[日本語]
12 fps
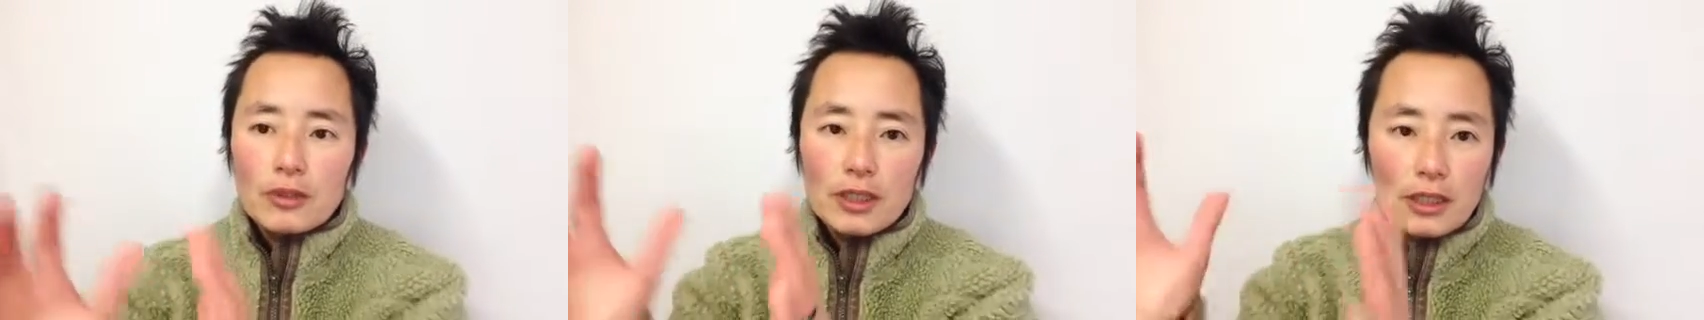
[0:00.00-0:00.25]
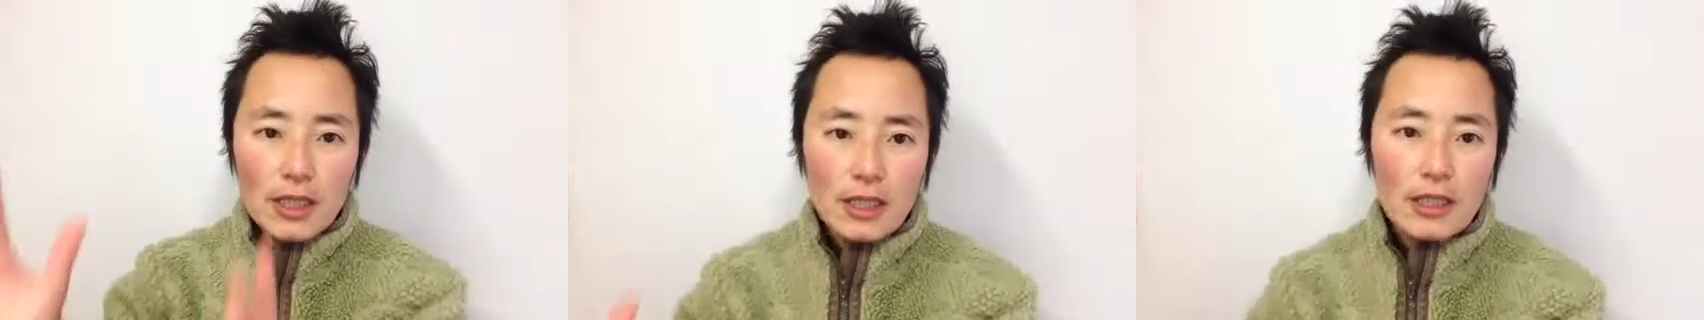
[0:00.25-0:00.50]

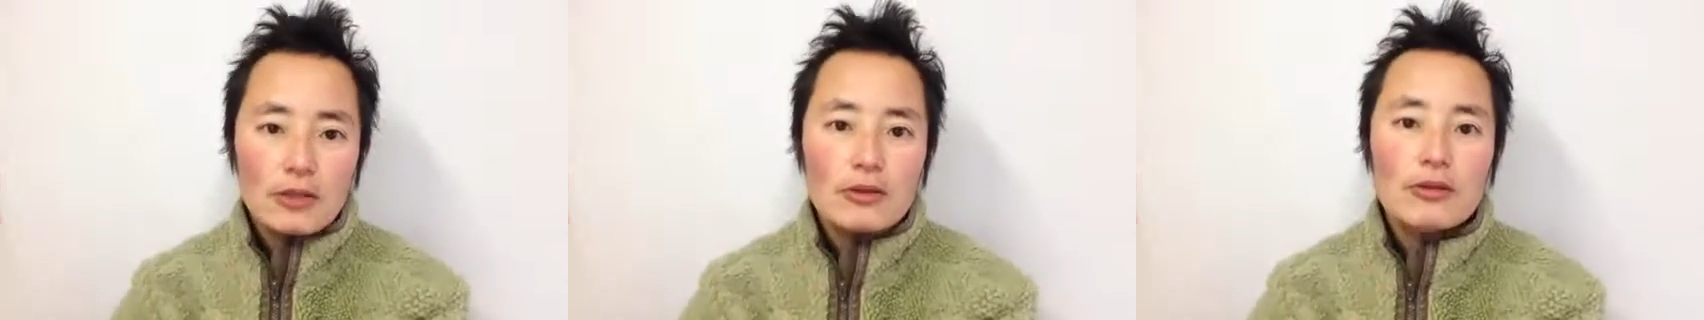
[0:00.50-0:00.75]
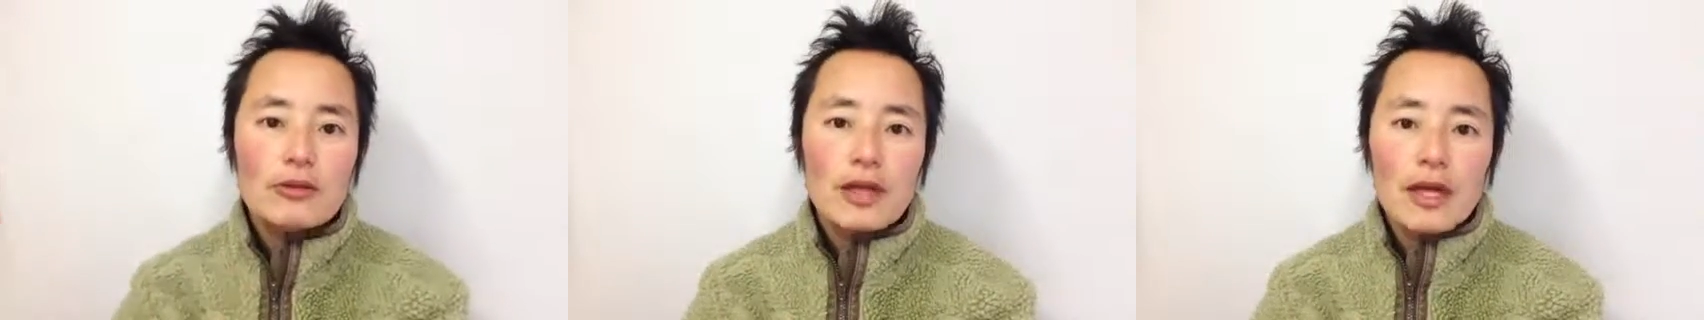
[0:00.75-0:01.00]

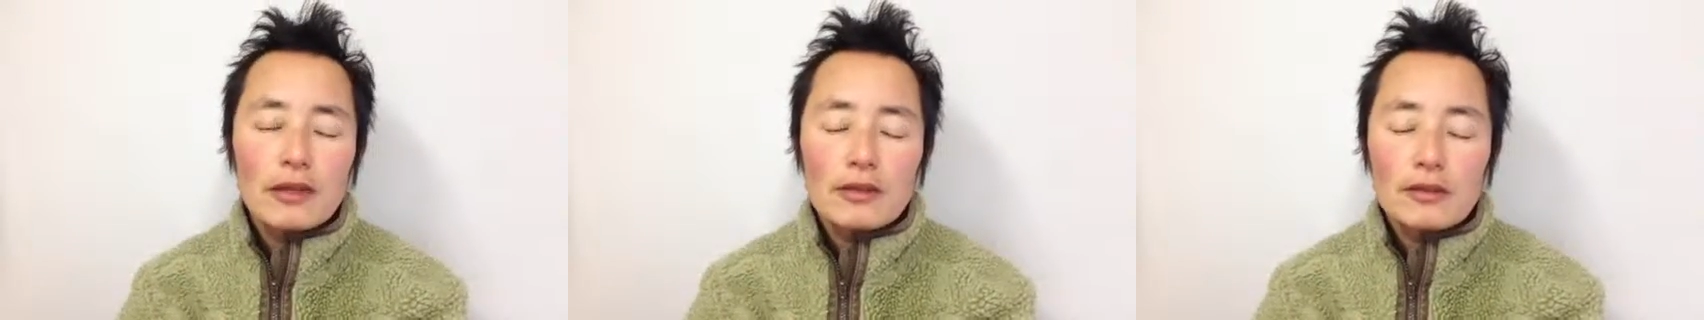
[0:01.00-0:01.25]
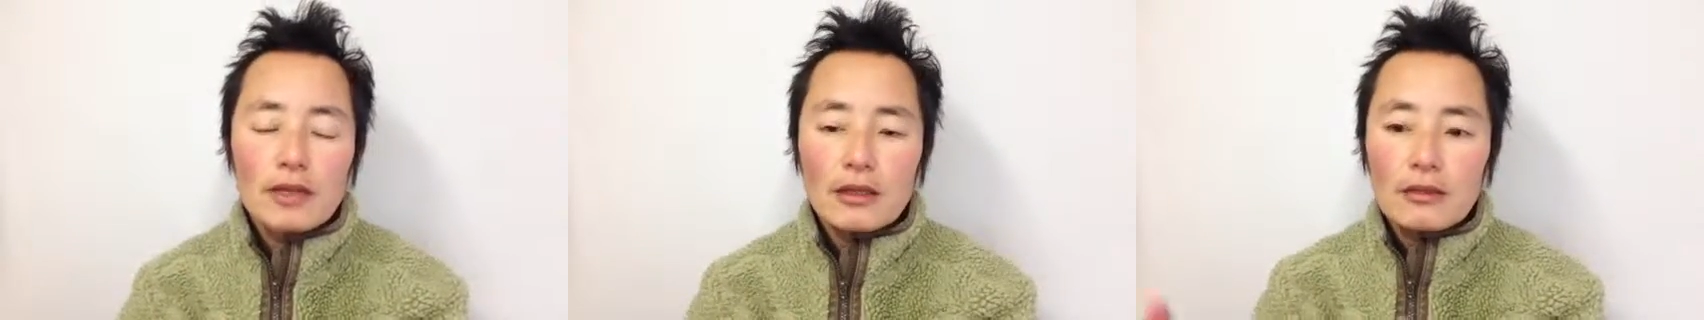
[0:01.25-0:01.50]
インターネット上で
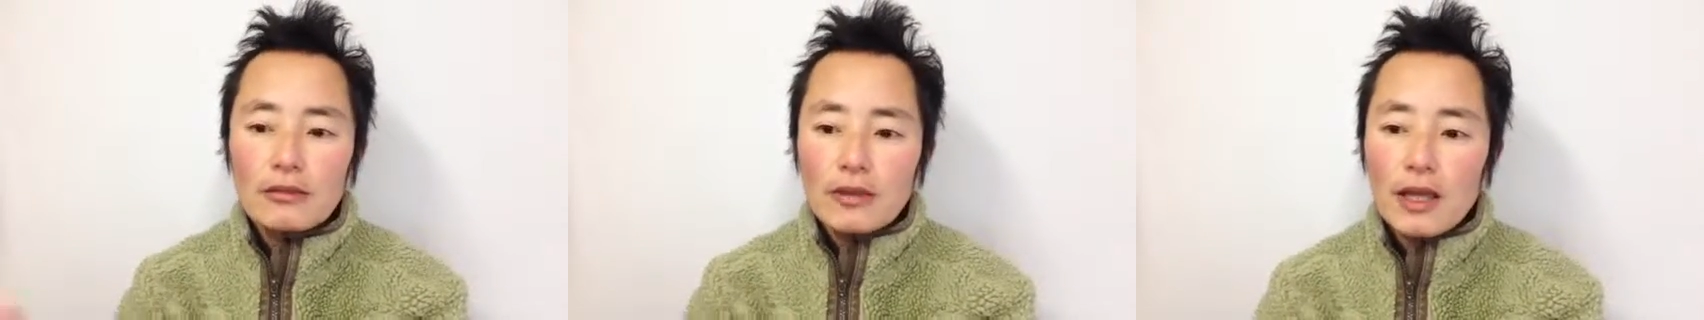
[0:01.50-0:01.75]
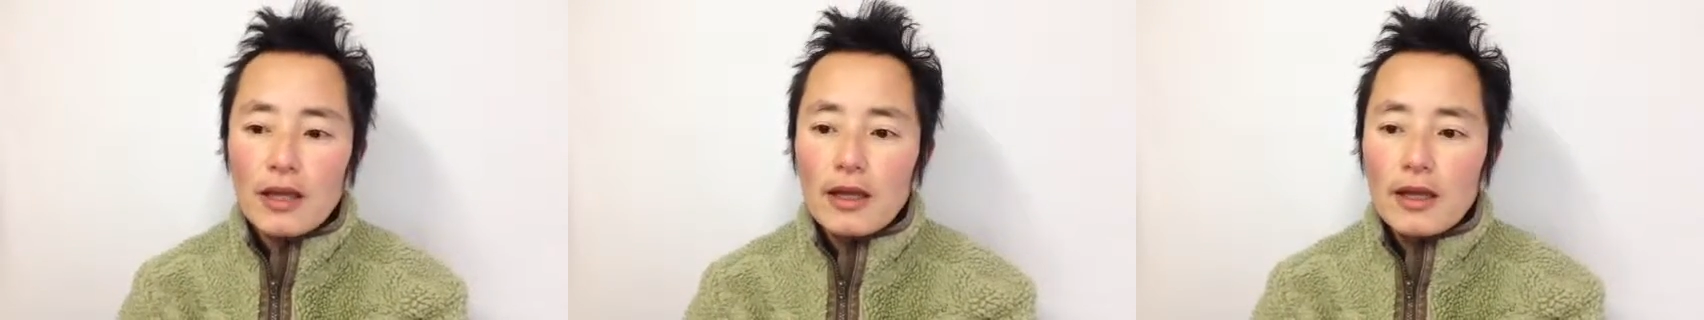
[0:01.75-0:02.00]
ネット
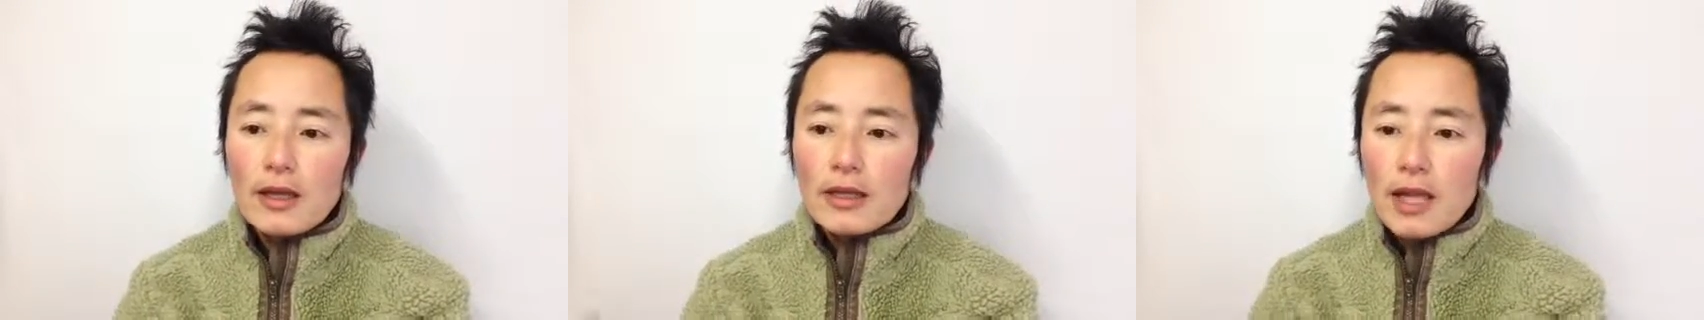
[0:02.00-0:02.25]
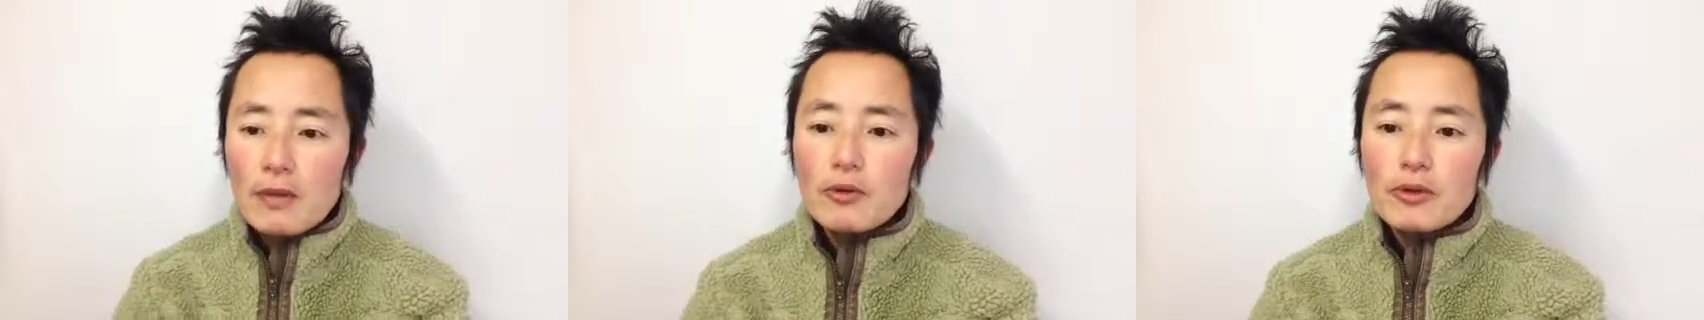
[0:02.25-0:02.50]
で
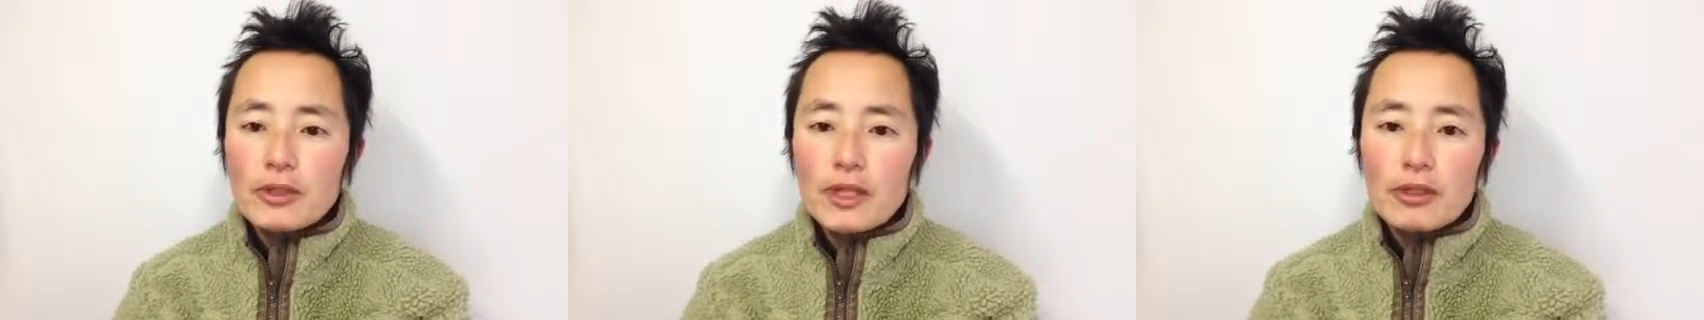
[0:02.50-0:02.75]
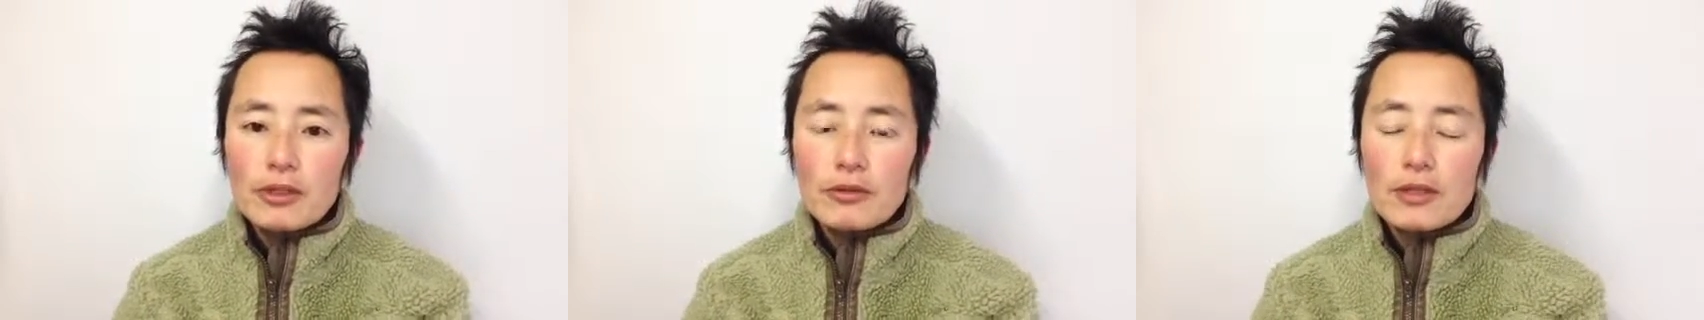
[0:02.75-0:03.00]
ゲームをし
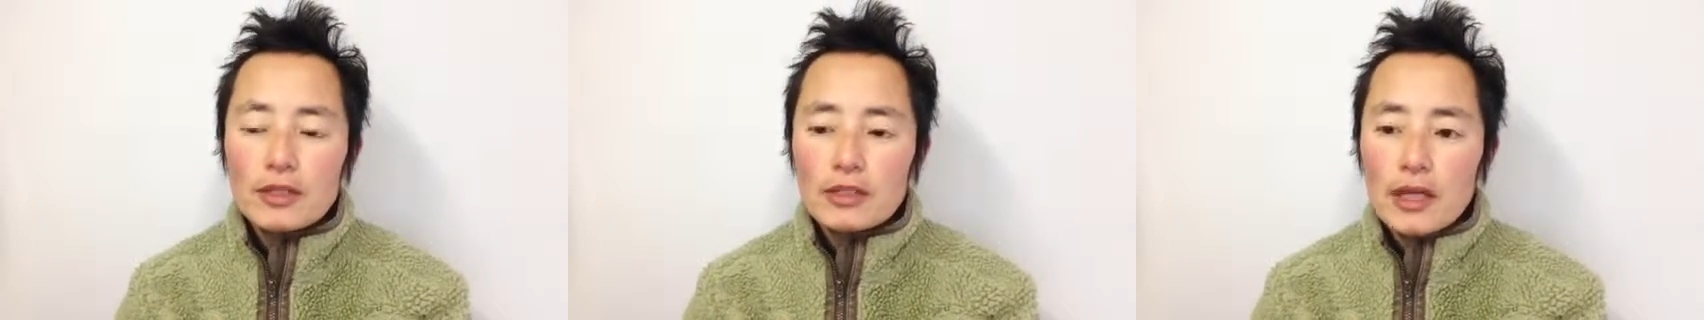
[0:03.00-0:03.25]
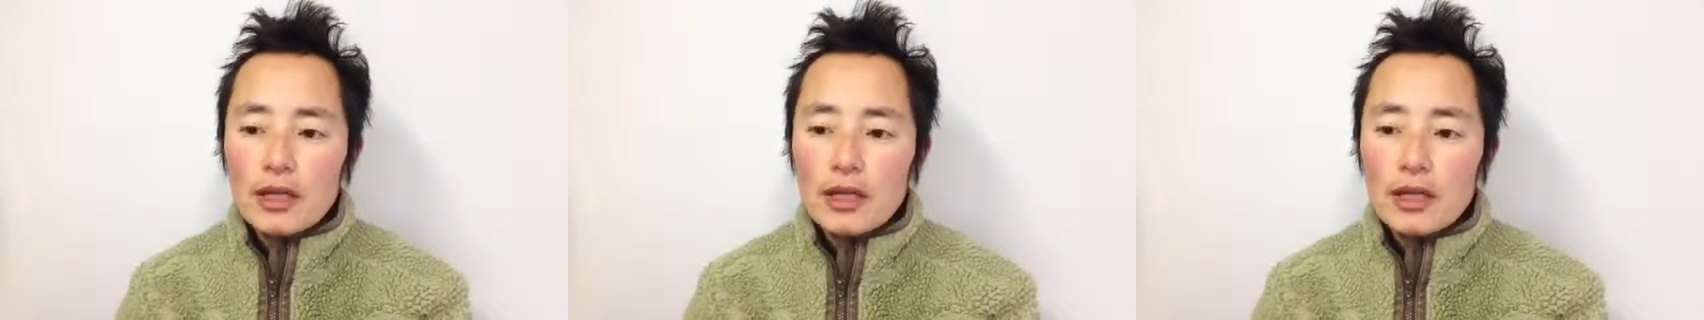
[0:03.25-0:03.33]
ている人たち